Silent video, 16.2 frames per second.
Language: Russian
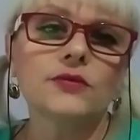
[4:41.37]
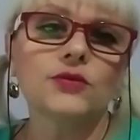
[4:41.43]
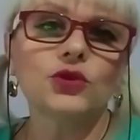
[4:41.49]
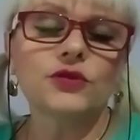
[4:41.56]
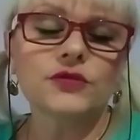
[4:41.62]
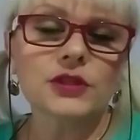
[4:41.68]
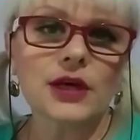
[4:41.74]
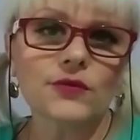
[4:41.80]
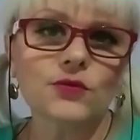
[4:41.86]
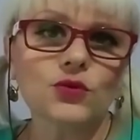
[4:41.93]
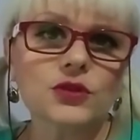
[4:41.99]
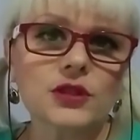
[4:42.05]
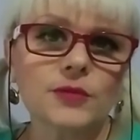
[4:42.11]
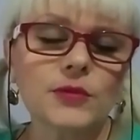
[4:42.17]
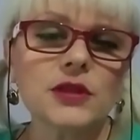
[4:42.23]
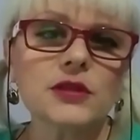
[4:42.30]
Вот с
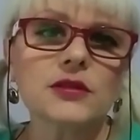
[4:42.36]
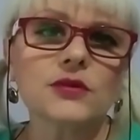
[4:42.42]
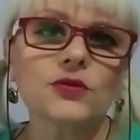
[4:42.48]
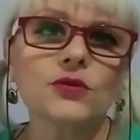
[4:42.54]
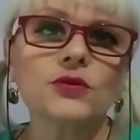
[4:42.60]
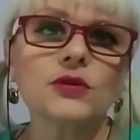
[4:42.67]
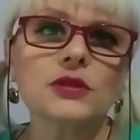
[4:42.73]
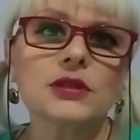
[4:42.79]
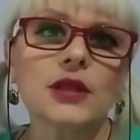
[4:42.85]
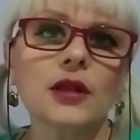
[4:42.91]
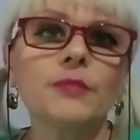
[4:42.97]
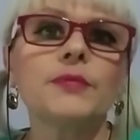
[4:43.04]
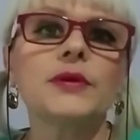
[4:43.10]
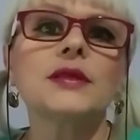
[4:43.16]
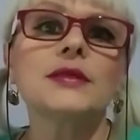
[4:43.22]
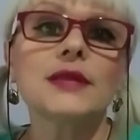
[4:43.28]
августа месяца он
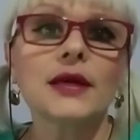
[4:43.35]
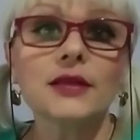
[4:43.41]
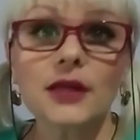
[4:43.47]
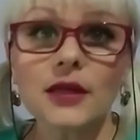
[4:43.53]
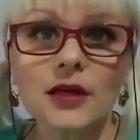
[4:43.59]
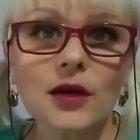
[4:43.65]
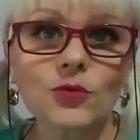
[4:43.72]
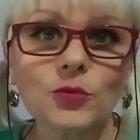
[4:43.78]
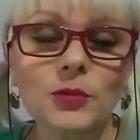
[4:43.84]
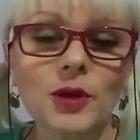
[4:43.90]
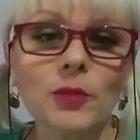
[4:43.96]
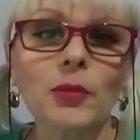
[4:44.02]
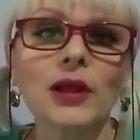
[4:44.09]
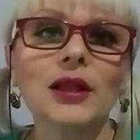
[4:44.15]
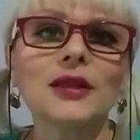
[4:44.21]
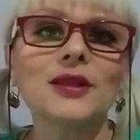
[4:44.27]
стал пенсионером, у
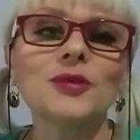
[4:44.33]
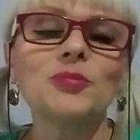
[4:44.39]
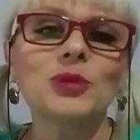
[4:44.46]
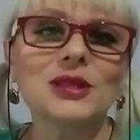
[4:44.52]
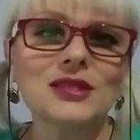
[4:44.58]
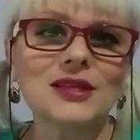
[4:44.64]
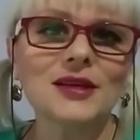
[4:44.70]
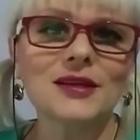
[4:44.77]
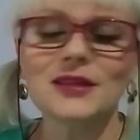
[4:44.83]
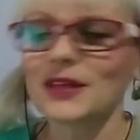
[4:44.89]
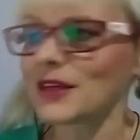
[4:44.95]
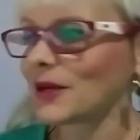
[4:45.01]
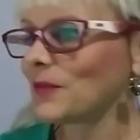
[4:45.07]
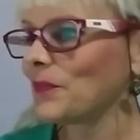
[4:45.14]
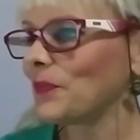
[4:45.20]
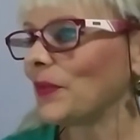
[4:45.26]
меня молодым
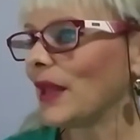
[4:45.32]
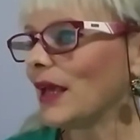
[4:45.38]
пенсионером.